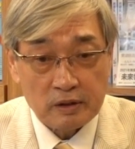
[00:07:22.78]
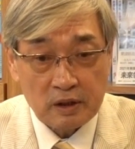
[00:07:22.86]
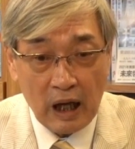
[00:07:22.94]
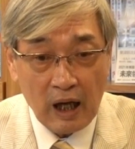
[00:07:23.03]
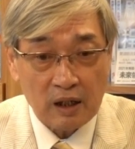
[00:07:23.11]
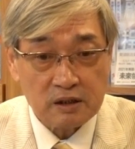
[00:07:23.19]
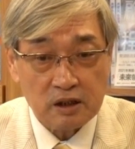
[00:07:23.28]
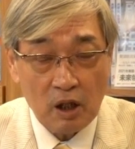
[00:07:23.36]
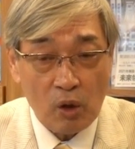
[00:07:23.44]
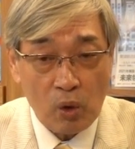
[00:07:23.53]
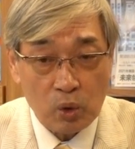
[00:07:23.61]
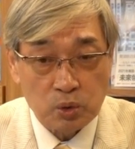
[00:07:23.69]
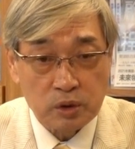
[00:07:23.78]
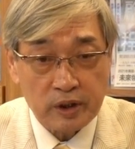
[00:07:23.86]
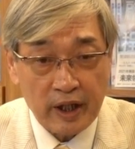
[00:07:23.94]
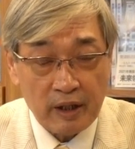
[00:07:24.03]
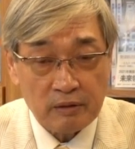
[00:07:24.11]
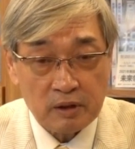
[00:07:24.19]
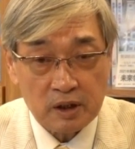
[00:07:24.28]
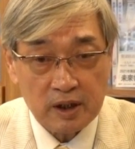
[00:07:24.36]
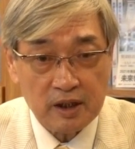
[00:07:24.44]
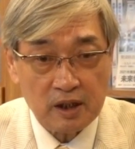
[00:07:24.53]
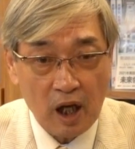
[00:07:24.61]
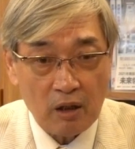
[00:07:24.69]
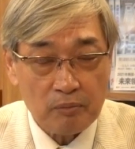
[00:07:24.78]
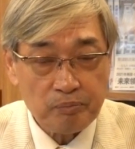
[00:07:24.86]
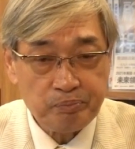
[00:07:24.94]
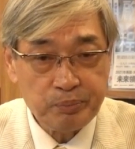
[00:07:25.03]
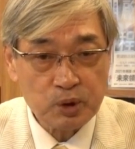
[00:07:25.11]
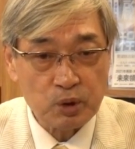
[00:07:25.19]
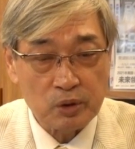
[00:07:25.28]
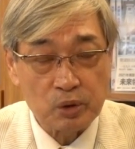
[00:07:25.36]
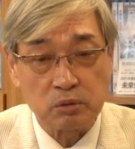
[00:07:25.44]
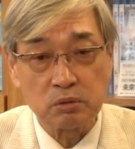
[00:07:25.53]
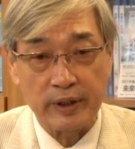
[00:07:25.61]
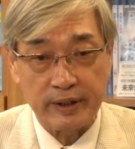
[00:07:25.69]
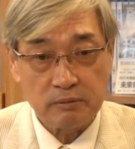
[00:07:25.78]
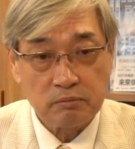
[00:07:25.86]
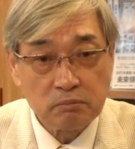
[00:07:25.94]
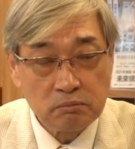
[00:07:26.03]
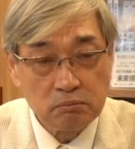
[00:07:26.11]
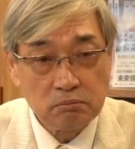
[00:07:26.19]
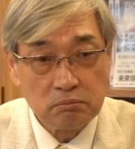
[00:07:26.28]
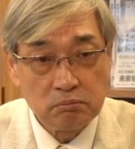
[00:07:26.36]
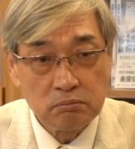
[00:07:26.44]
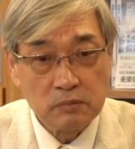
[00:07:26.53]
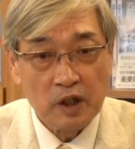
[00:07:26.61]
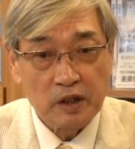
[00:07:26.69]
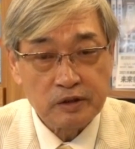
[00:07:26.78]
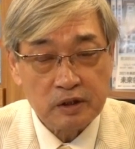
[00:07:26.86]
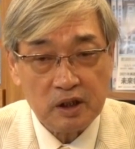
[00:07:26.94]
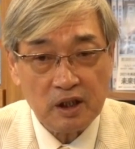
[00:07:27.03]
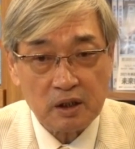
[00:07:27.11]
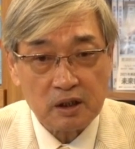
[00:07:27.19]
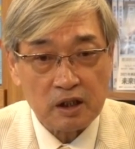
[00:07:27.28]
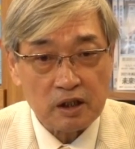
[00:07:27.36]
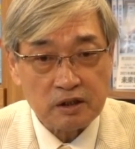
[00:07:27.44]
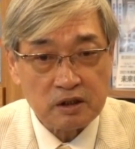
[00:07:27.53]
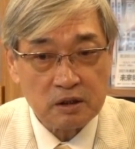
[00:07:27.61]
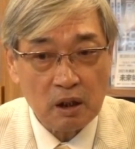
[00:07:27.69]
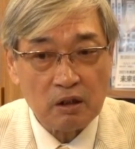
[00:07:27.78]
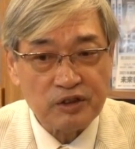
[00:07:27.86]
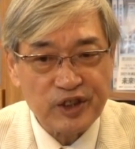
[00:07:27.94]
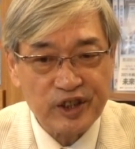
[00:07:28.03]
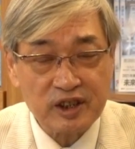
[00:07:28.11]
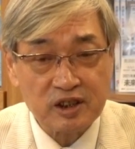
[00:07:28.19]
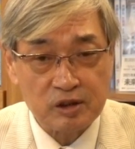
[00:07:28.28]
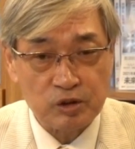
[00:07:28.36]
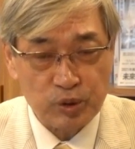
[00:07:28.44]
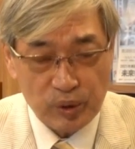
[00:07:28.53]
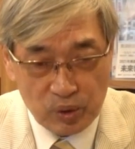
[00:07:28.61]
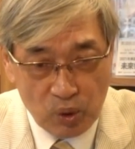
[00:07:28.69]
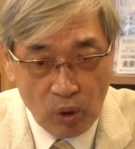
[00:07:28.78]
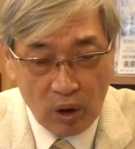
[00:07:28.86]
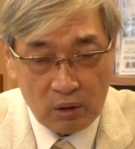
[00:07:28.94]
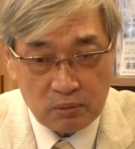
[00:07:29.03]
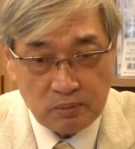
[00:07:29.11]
他叫胡琏，第一个不准突围，第二个要以死殉国，